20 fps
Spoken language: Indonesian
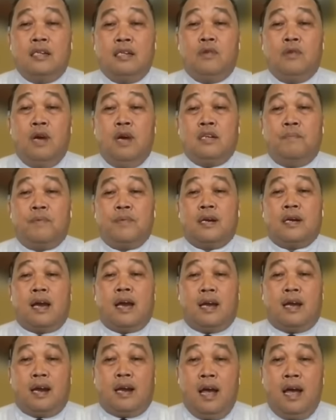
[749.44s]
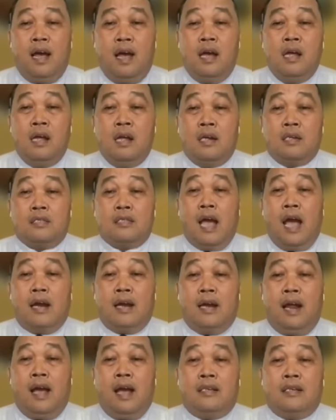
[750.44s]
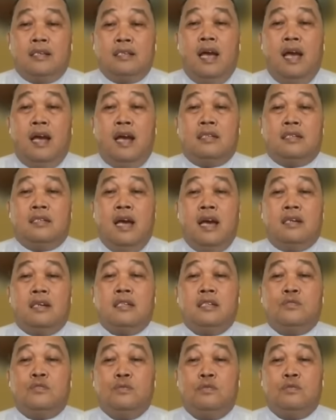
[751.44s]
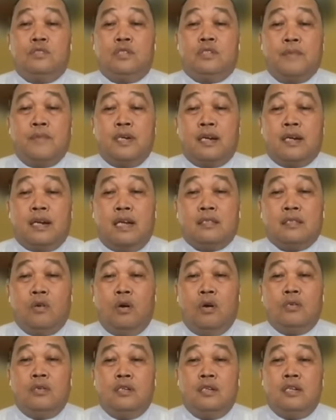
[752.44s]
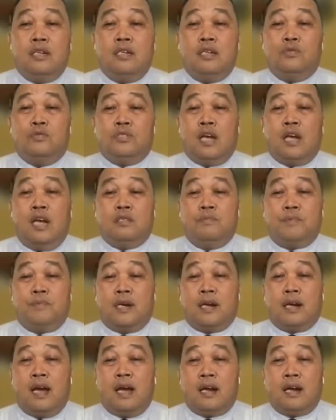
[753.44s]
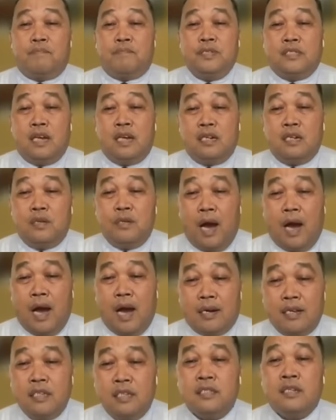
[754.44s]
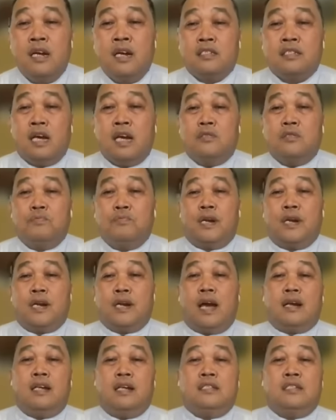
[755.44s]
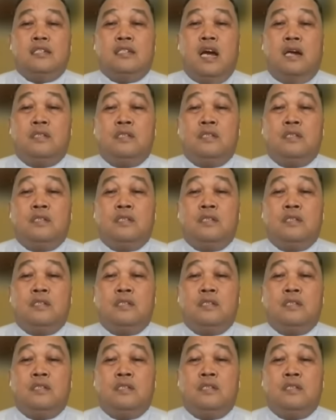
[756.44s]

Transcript: itu ada perkara tanah yang dari dulu zaman keraton itu satu perkara bisa diwaris, satu perkara tidak